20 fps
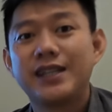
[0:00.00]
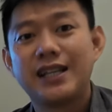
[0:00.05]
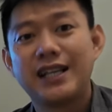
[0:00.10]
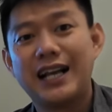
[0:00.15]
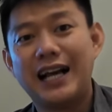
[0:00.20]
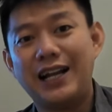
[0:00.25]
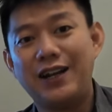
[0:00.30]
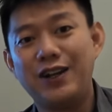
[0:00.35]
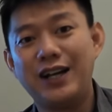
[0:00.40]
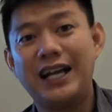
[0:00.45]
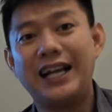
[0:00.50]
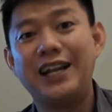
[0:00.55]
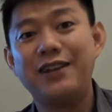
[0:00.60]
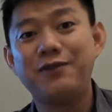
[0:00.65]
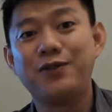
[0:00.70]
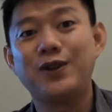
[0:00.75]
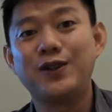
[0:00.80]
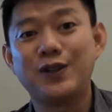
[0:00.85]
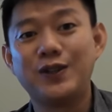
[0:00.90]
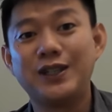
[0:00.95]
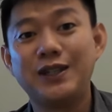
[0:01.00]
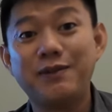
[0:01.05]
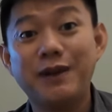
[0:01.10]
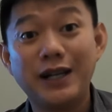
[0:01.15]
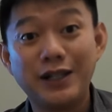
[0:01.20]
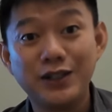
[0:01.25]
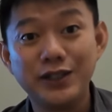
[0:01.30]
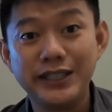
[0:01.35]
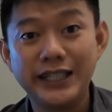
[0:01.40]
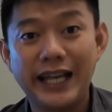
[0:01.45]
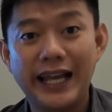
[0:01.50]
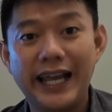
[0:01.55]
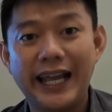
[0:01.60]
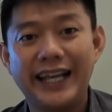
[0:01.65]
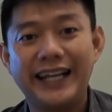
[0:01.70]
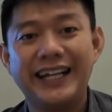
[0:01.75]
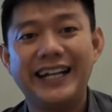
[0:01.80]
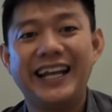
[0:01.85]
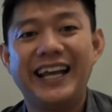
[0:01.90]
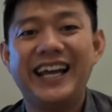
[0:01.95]
Kalau kalian fotonya bagus ya
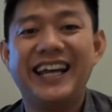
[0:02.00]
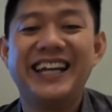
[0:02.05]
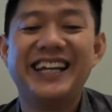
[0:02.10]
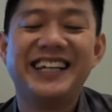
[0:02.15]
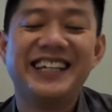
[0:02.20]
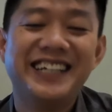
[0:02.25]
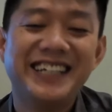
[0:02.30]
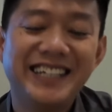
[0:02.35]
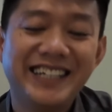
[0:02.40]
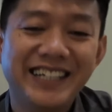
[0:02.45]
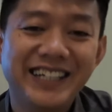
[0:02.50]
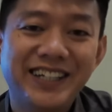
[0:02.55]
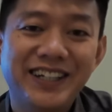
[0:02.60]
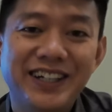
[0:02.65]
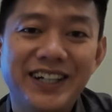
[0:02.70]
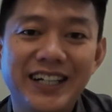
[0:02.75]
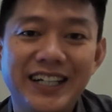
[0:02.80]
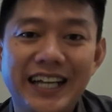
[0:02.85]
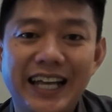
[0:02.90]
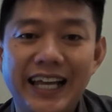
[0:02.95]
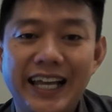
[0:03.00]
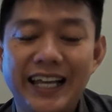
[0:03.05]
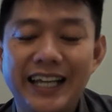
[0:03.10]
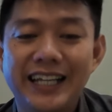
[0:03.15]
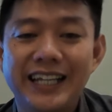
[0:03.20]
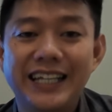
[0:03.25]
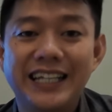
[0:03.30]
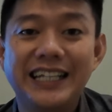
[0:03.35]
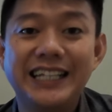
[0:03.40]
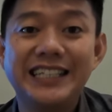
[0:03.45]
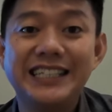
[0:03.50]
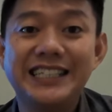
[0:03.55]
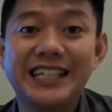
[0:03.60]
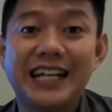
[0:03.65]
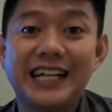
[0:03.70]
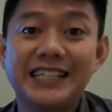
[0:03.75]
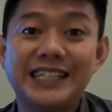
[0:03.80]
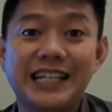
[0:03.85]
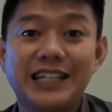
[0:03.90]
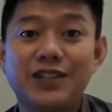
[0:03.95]
angle-nya. Oke, ini
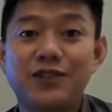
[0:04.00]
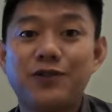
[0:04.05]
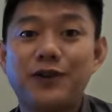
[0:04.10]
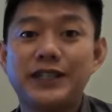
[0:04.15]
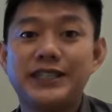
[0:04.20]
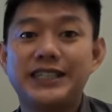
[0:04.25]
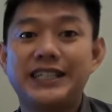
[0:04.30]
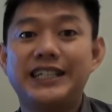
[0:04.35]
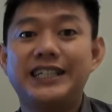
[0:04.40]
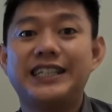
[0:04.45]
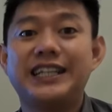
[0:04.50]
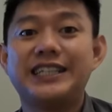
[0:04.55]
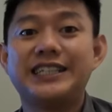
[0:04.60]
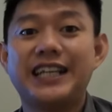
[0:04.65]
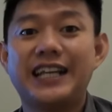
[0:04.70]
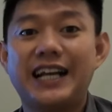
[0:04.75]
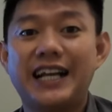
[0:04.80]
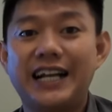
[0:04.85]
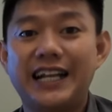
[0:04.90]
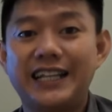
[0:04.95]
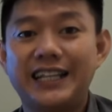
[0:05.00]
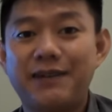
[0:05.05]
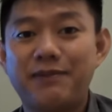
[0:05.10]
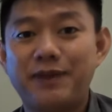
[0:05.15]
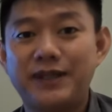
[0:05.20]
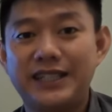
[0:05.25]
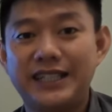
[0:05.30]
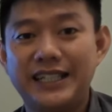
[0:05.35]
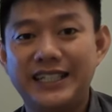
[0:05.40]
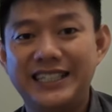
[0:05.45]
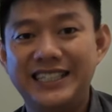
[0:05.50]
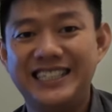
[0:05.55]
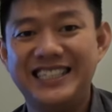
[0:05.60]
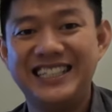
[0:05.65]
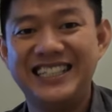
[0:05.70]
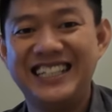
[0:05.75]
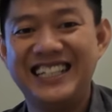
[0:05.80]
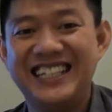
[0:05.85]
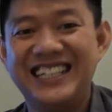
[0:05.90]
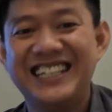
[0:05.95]
salah satu fasilitas yang kalian dapetin di
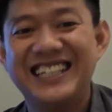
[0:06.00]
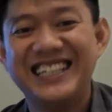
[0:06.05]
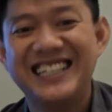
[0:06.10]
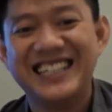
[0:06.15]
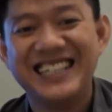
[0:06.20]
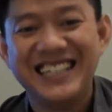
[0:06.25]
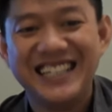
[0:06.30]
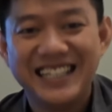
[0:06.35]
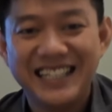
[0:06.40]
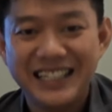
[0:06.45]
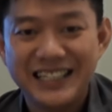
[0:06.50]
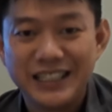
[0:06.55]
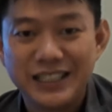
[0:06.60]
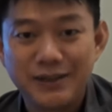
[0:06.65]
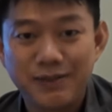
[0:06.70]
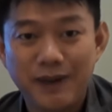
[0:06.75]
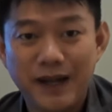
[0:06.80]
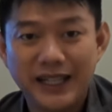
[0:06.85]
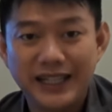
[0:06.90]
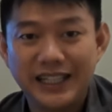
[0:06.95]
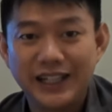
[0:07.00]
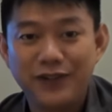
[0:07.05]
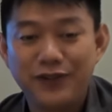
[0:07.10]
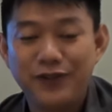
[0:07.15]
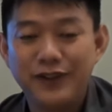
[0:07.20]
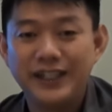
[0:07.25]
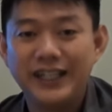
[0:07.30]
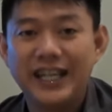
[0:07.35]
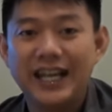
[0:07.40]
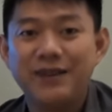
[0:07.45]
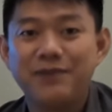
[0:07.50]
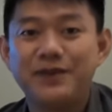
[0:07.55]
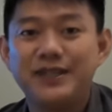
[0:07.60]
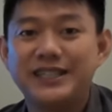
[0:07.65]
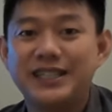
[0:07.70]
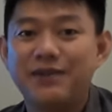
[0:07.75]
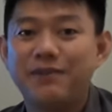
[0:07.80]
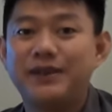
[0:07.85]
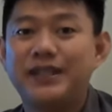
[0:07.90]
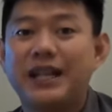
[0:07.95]
sini. Smart TV yang
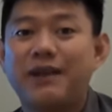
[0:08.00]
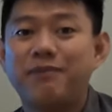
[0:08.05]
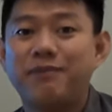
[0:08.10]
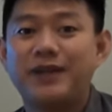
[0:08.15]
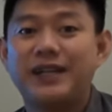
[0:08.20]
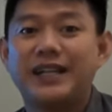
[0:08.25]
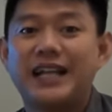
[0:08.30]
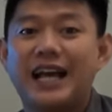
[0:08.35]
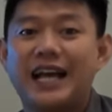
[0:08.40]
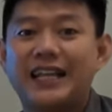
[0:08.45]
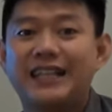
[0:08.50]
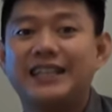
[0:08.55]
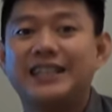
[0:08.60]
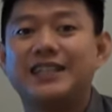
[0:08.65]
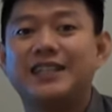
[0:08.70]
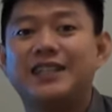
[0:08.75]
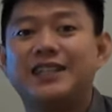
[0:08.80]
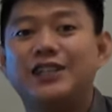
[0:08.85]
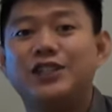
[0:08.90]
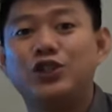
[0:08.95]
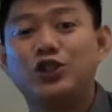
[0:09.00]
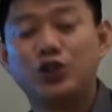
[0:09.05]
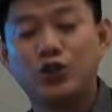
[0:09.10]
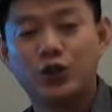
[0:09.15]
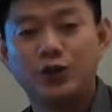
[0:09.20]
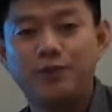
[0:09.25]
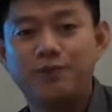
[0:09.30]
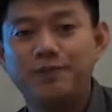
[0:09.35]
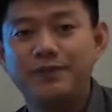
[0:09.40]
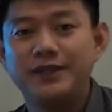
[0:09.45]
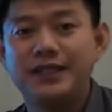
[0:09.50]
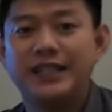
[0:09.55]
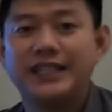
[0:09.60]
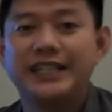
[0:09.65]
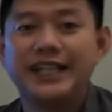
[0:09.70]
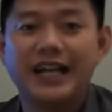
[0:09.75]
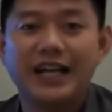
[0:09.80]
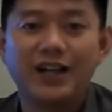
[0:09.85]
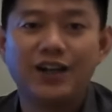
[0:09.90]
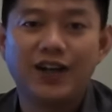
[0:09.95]
bisa menampilkan YouTube.
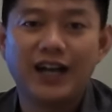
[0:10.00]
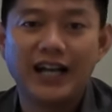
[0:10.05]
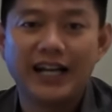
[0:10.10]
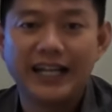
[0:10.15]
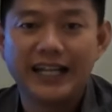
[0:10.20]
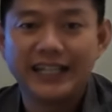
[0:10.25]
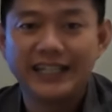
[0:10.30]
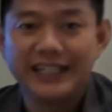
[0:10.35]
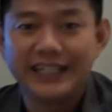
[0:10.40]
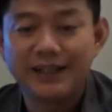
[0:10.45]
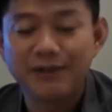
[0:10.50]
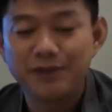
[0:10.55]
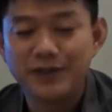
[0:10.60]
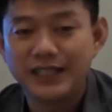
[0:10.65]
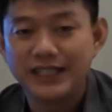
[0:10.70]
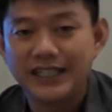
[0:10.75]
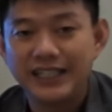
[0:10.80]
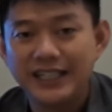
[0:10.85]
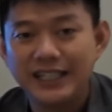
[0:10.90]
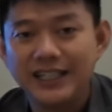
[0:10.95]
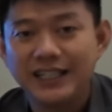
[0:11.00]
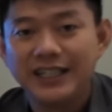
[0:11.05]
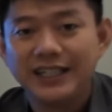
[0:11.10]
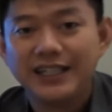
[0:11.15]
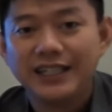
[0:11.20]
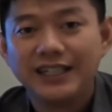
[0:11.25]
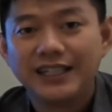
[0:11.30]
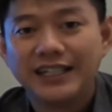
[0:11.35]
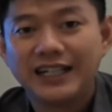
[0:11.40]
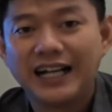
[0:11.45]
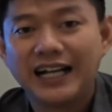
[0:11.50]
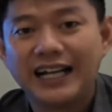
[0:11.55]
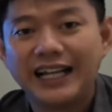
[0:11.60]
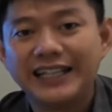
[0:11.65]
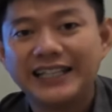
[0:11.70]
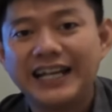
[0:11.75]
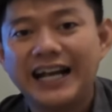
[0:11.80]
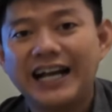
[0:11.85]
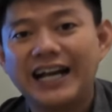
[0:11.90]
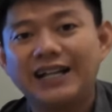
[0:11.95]
Jadi kalau kalian nginep sini,
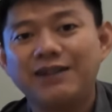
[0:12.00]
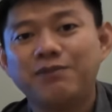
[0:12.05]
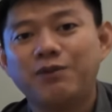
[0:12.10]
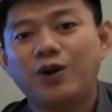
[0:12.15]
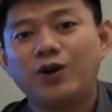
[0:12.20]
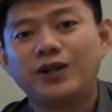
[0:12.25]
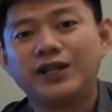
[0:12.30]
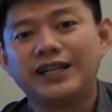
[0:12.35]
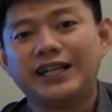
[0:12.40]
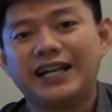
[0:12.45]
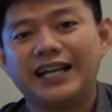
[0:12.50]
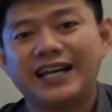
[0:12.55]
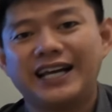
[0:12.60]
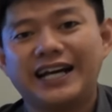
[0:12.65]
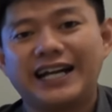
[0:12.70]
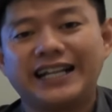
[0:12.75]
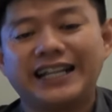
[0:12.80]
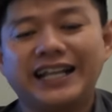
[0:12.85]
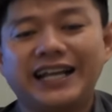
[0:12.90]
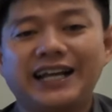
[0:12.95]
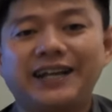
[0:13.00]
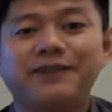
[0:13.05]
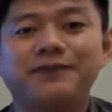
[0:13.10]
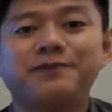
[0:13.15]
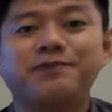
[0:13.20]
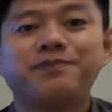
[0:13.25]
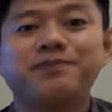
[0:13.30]
kalian gak akan boring lah karena